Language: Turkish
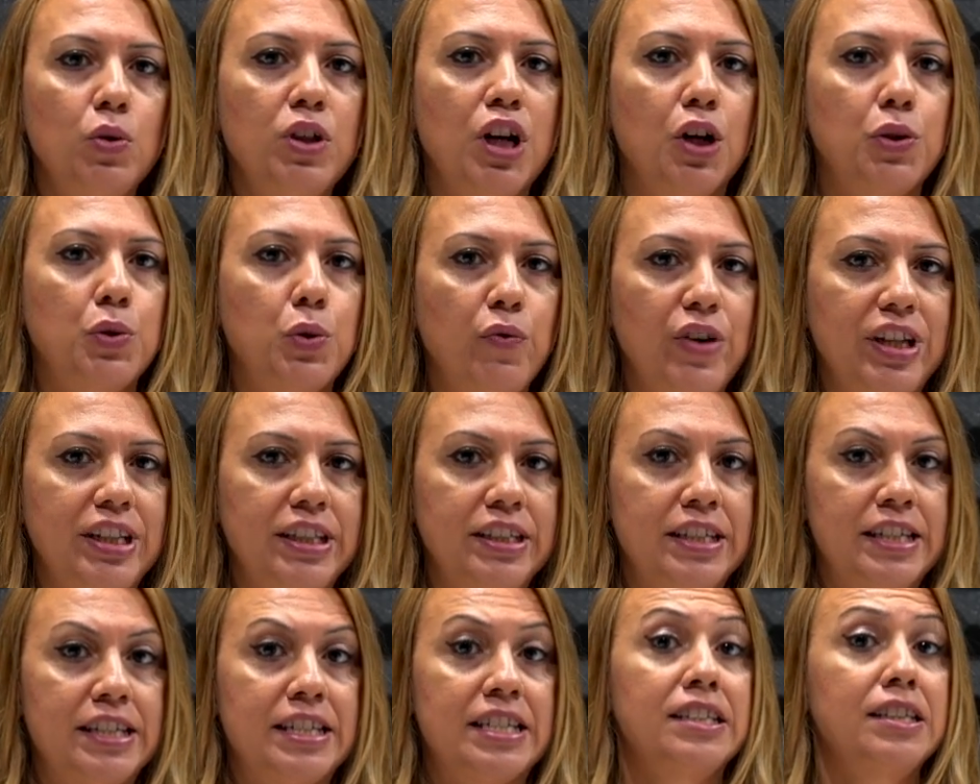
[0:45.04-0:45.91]
olan
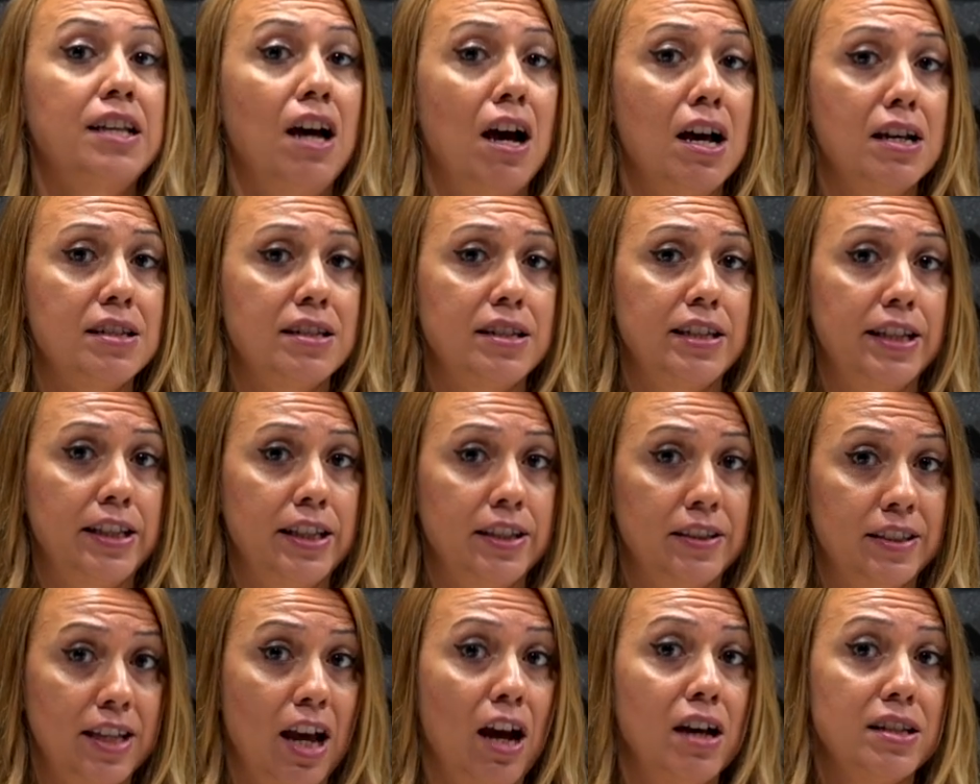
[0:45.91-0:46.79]
güveninizi
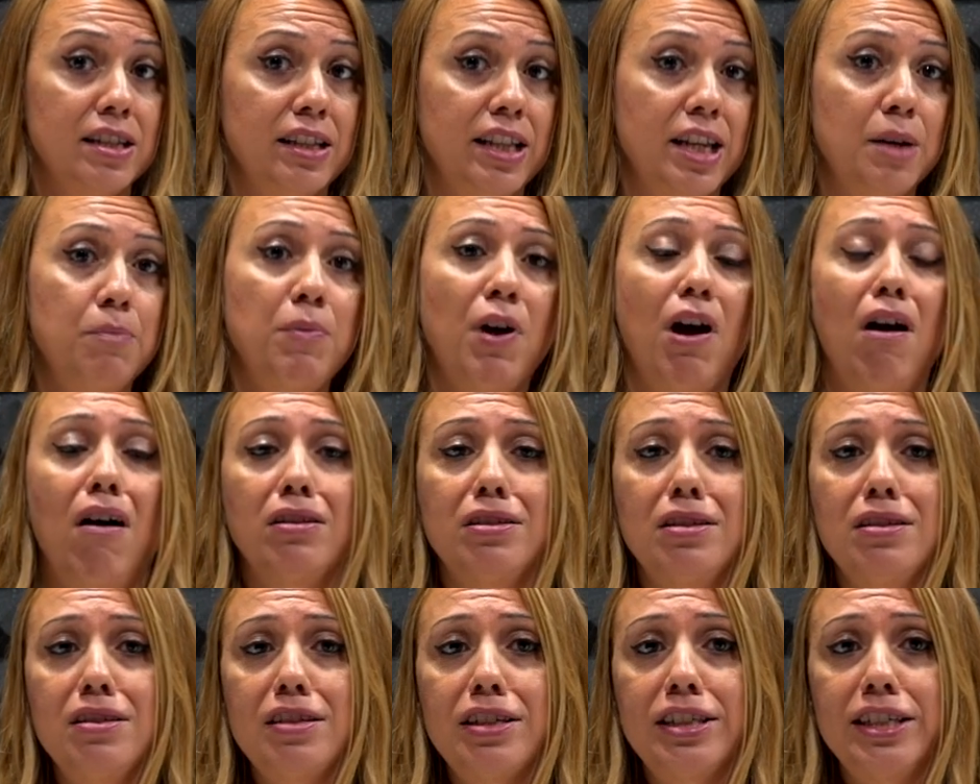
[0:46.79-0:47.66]
taze, tazeleyip
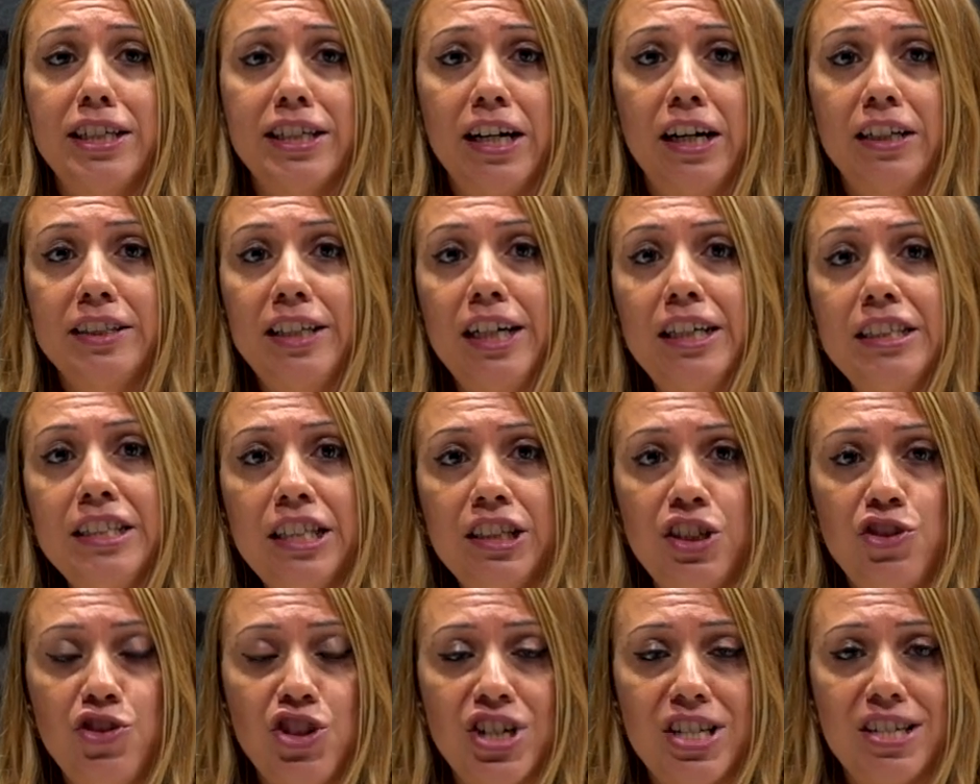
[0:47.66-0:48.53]
aldığınız kararlar
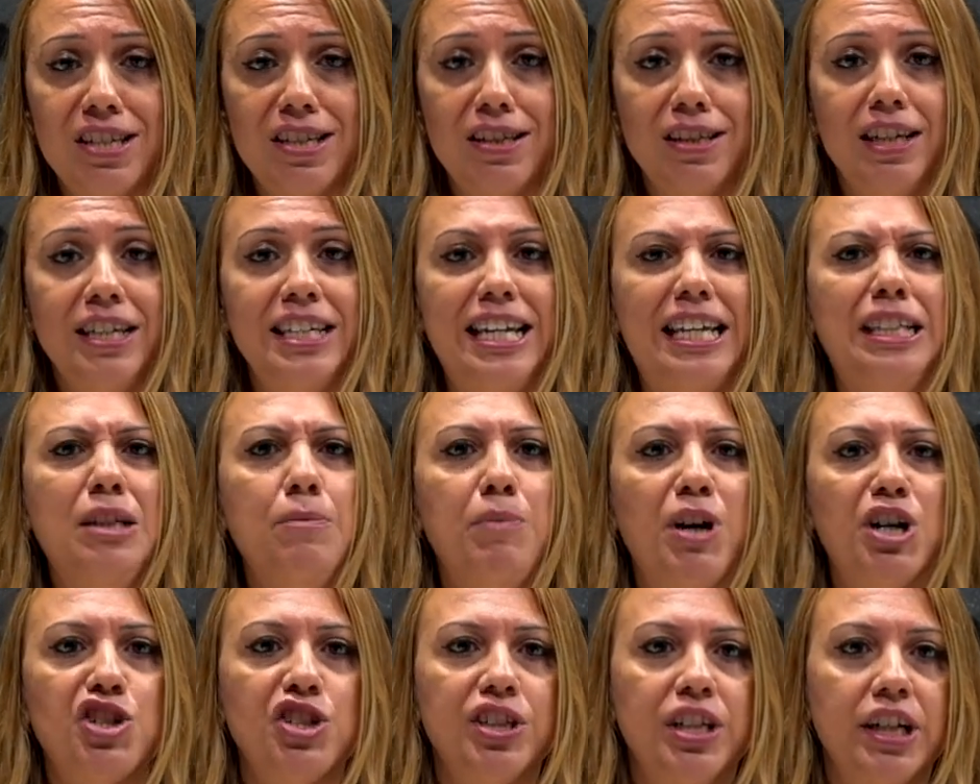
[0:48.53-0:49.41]
neticesinde yeni
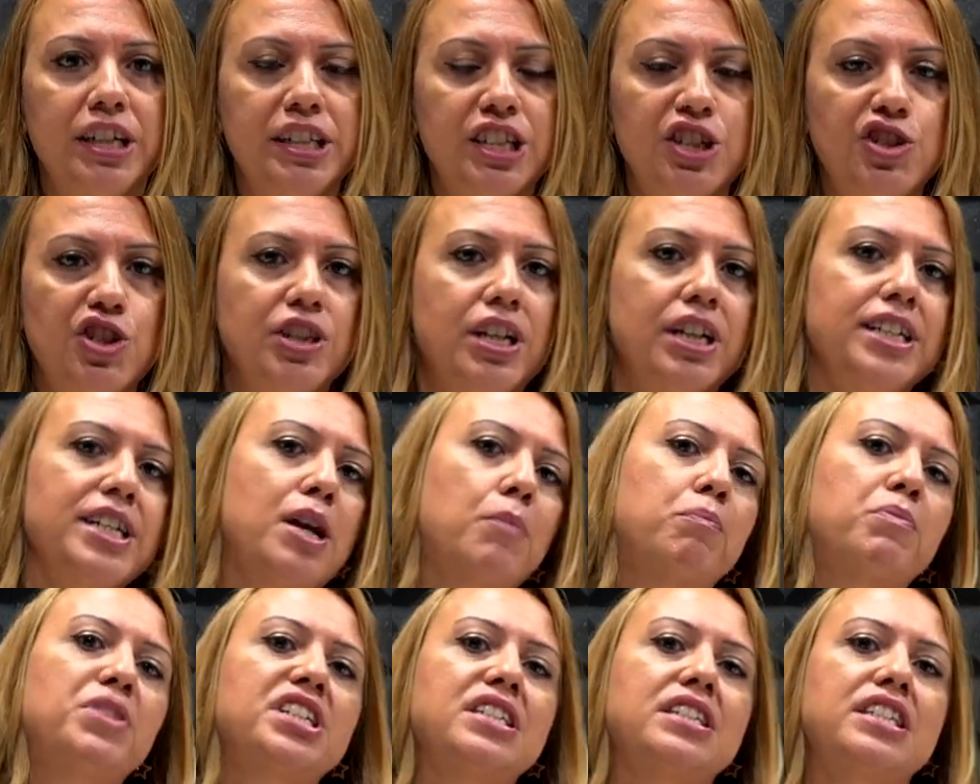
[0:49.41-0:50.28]
başlangıçlar
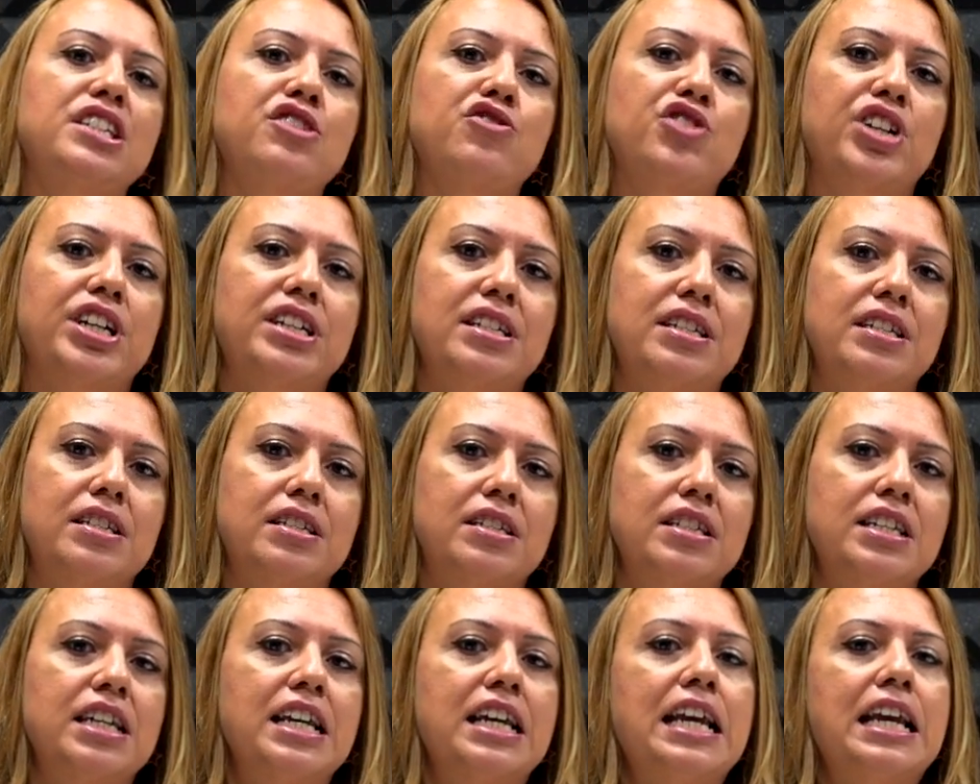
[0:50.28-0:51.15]
yapmak isteyeceksiniz.